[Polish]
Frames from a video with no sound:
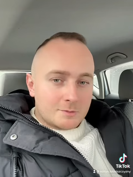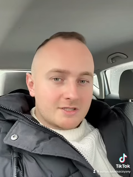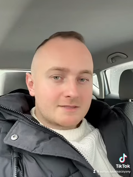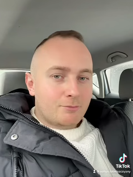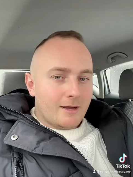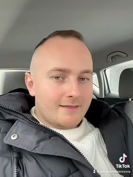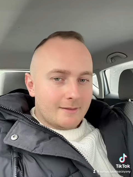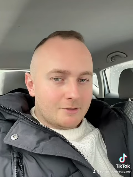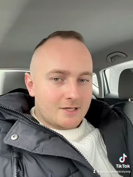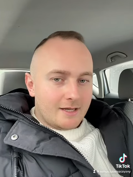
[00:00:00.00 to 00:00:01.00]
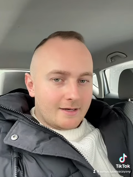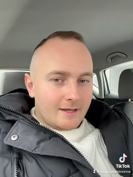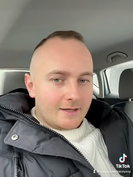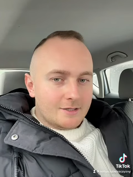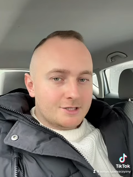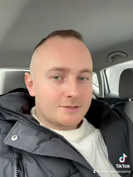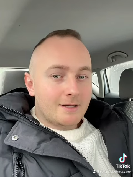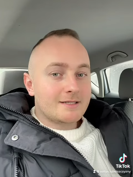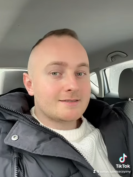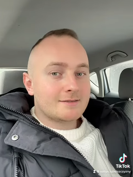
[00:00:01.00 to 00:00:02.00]
to jest błędne myślenie
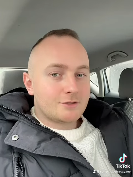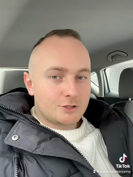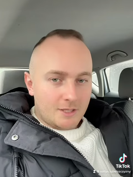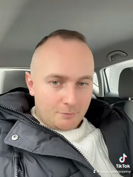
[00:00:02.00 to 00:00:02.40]
zima nie zaskoczyła